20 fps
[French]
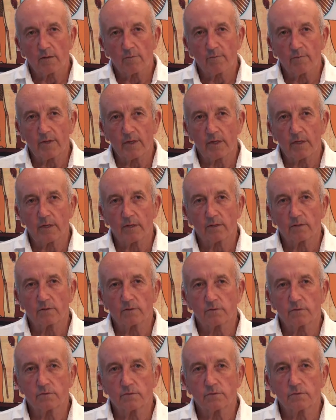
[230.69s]
mais
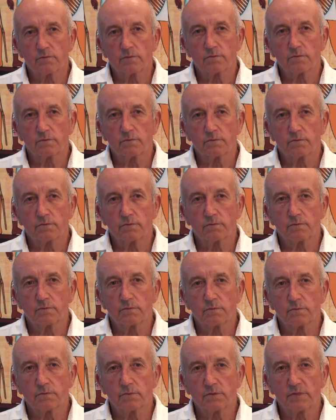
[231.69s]

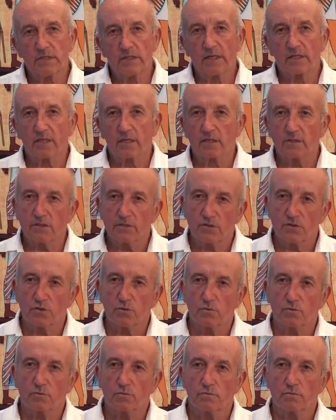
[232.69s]
si la
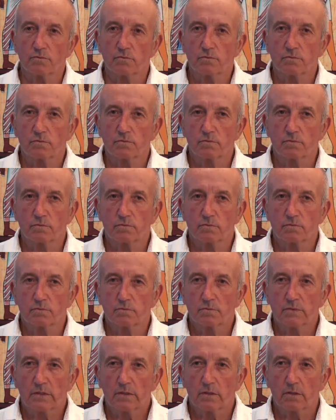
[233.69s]
tradition
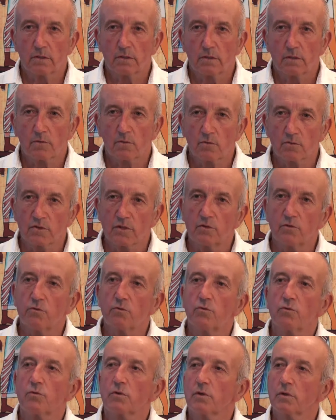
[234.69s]

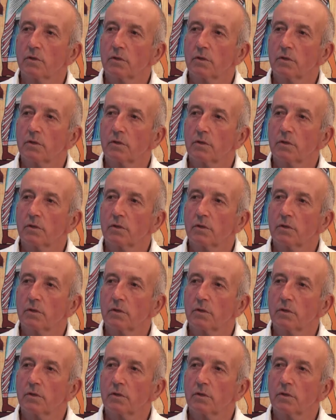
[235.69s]
continue